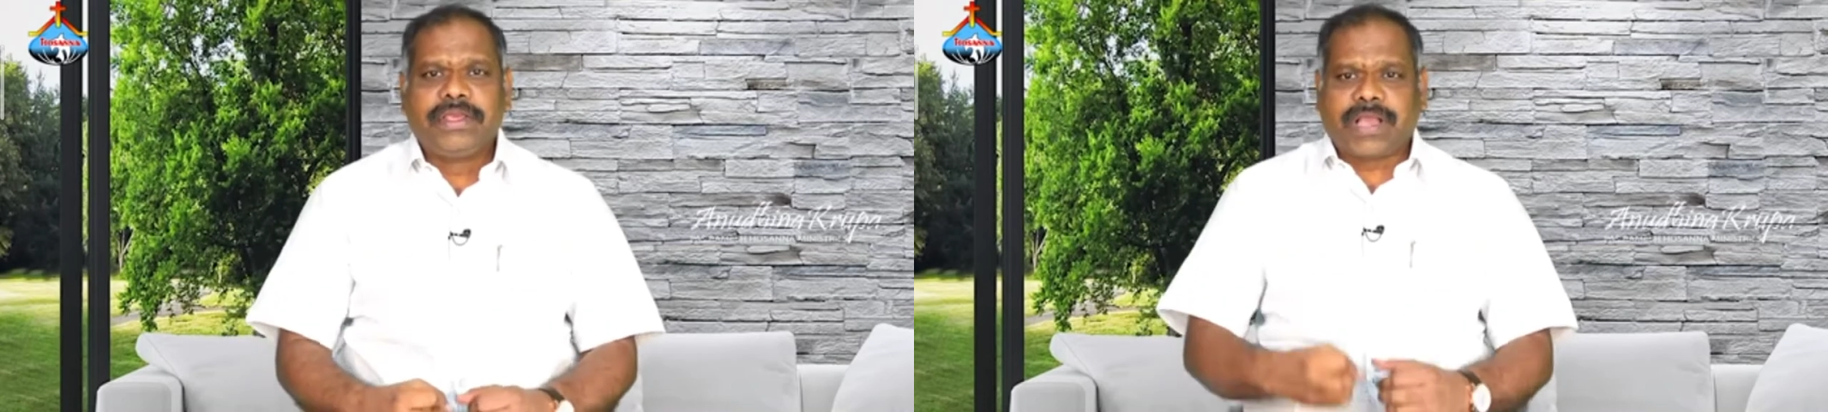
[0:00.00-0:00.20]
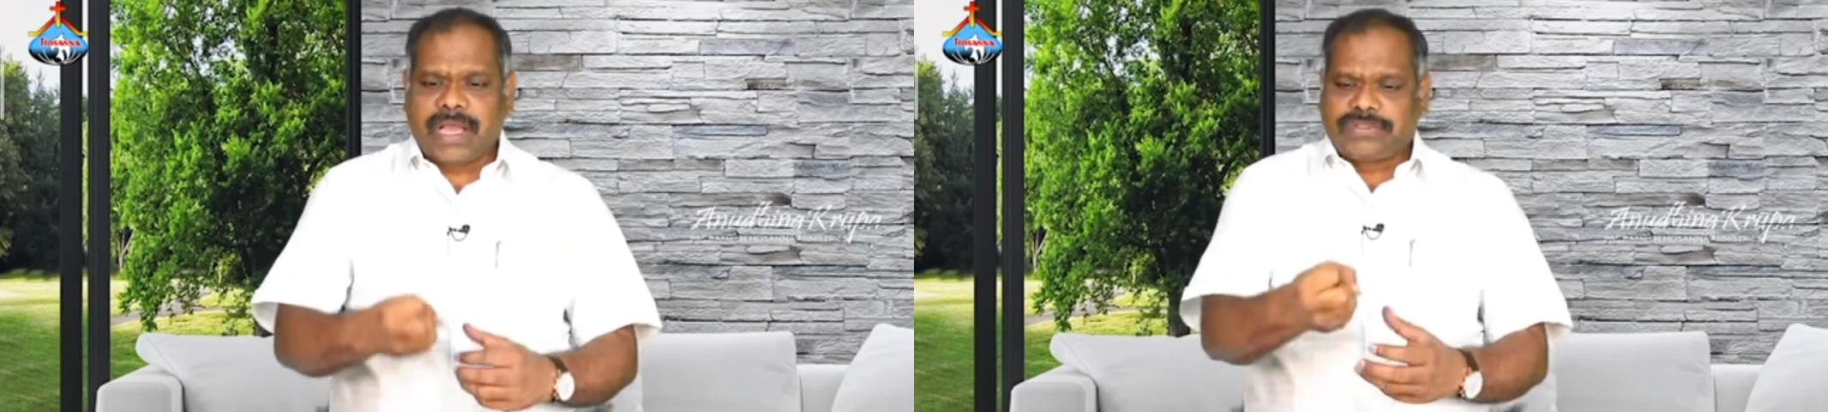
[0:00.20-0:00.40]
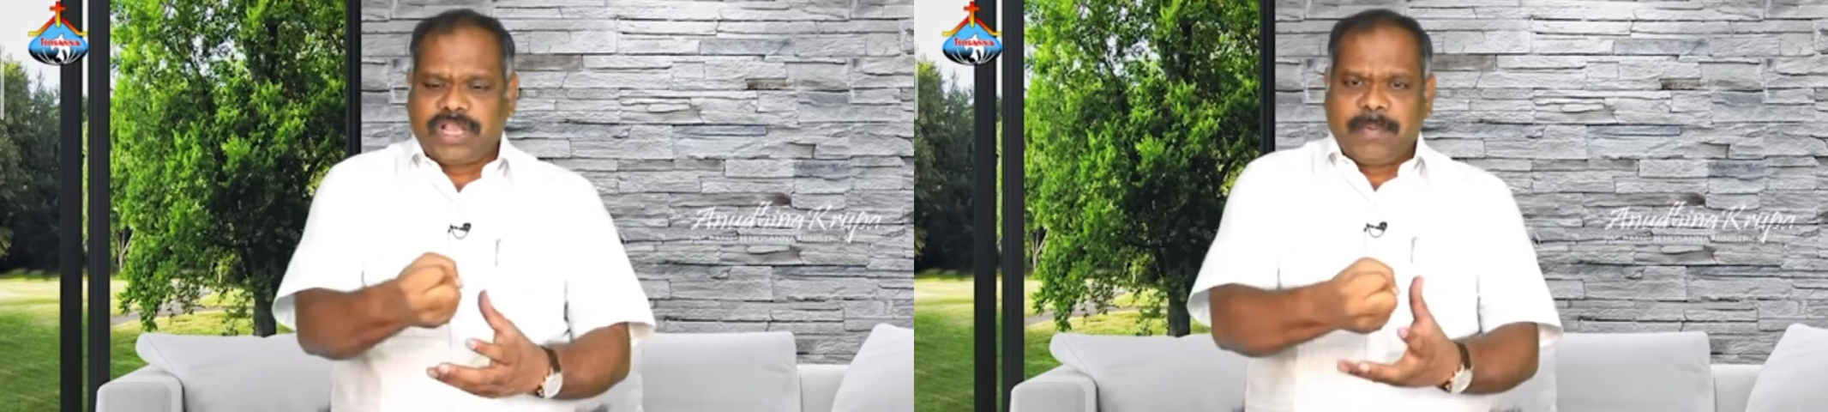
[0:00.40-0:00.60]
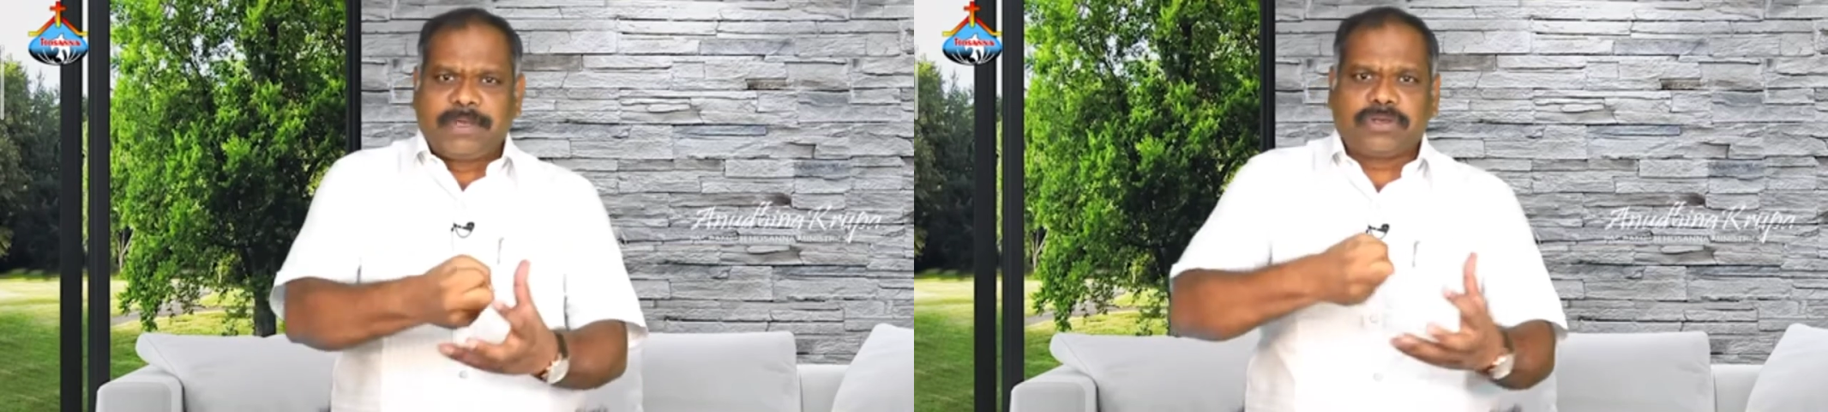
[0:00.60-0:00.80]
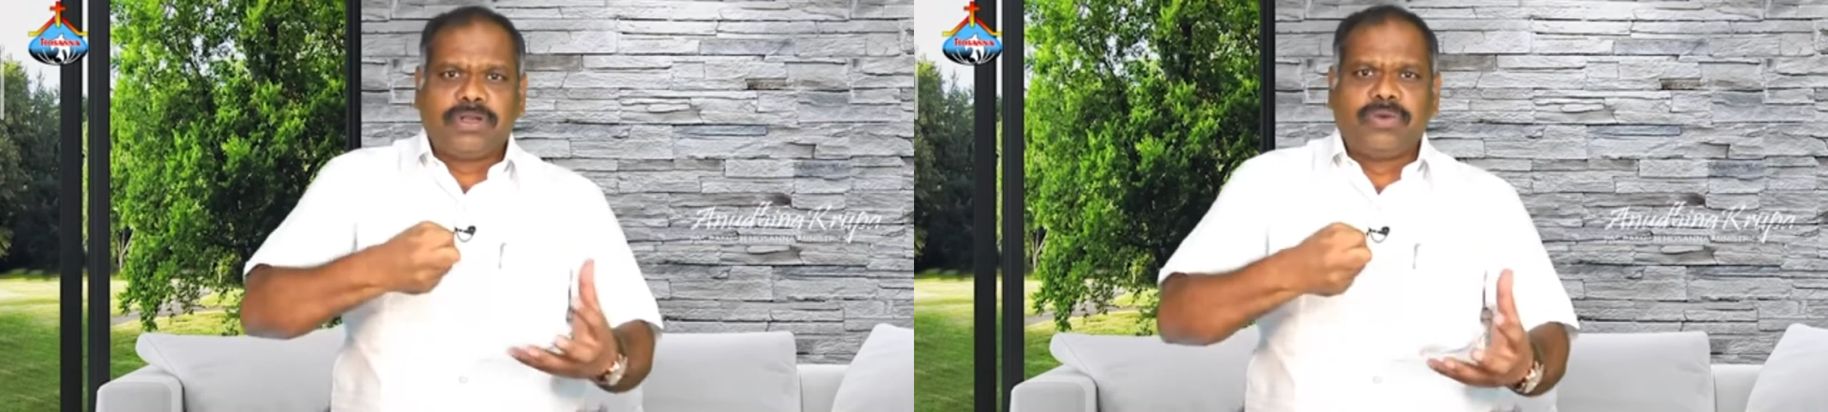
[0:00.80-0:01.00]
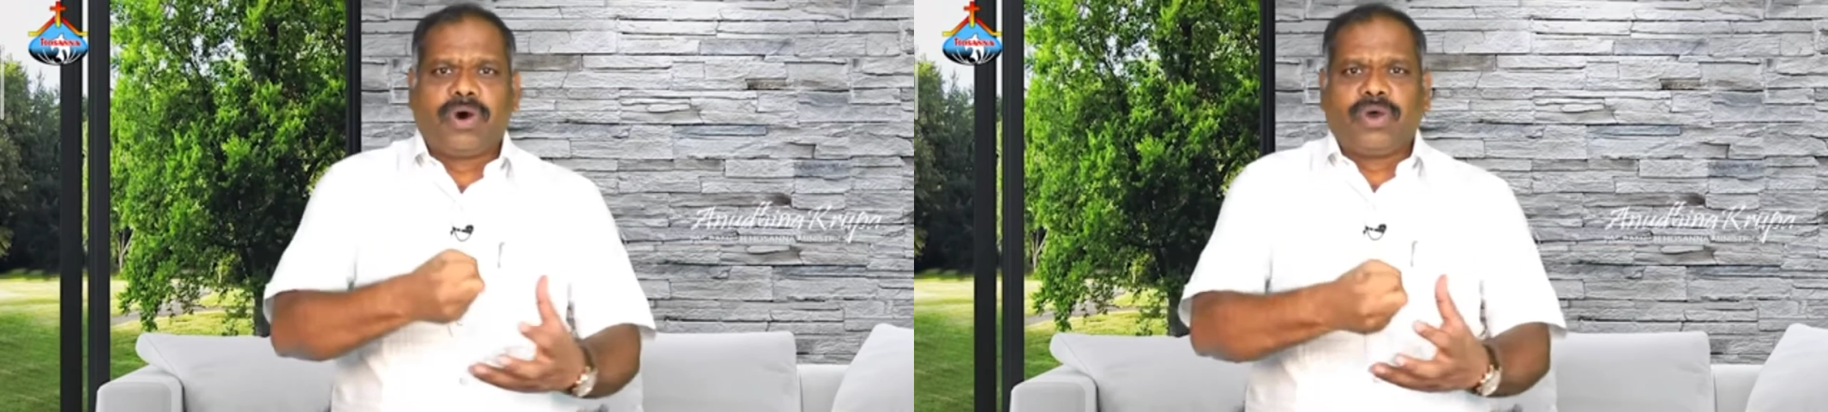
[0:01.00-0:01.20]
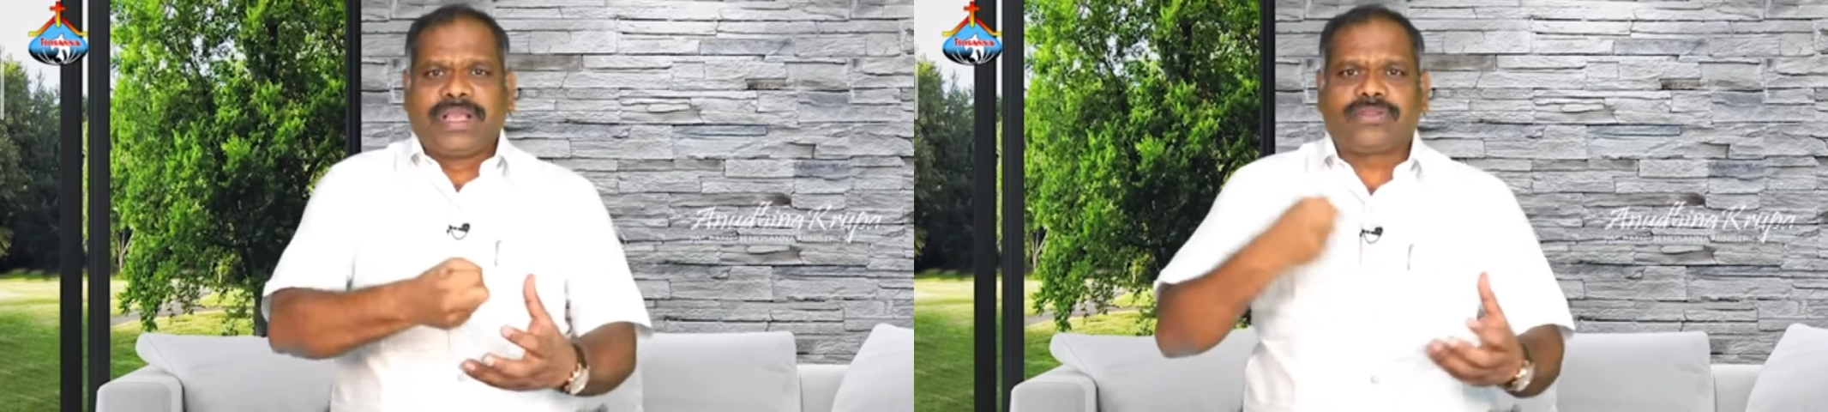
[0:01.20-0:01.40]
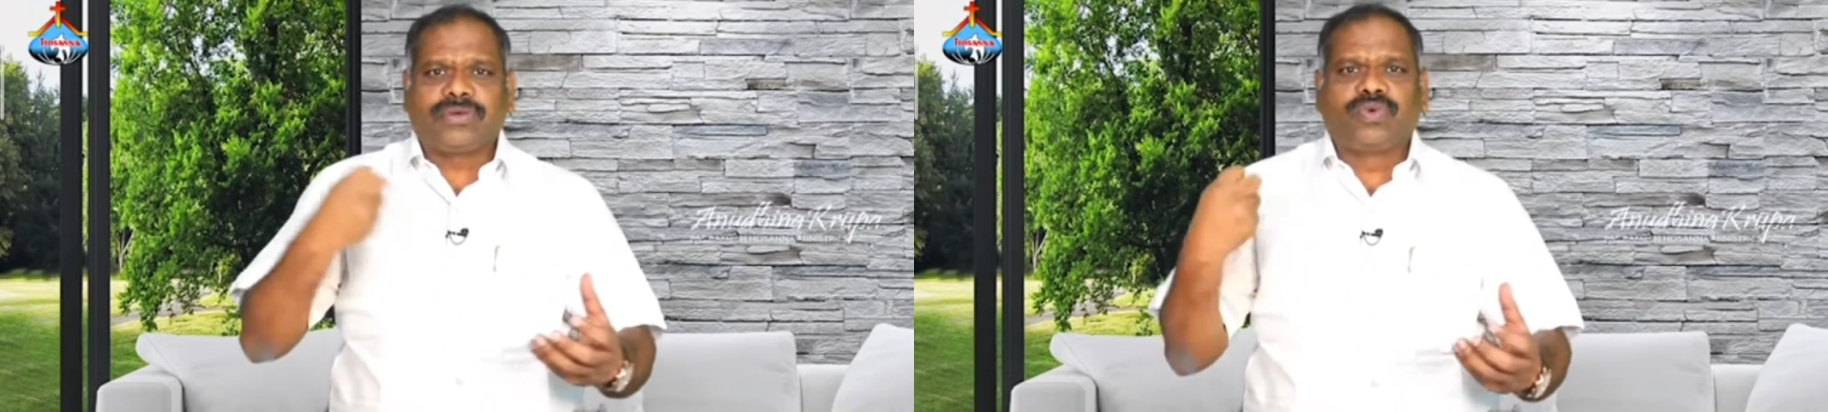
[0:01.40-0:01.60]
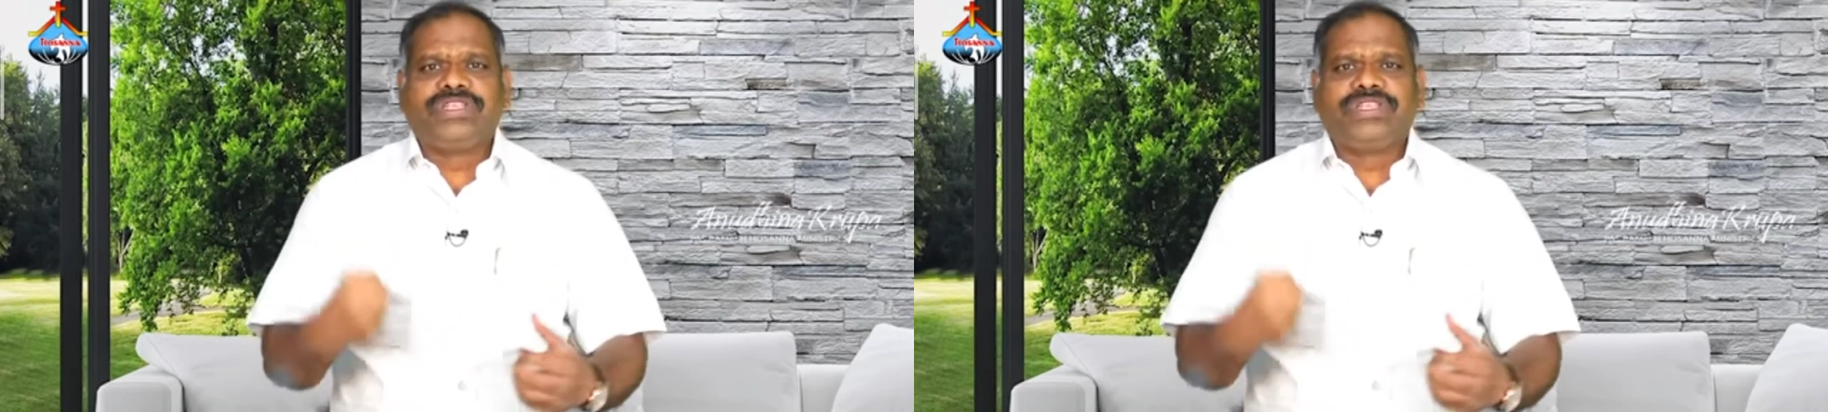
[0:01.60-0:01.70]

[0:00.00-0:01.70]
ఇక చేయబట్టుకుని ఓ ఎంత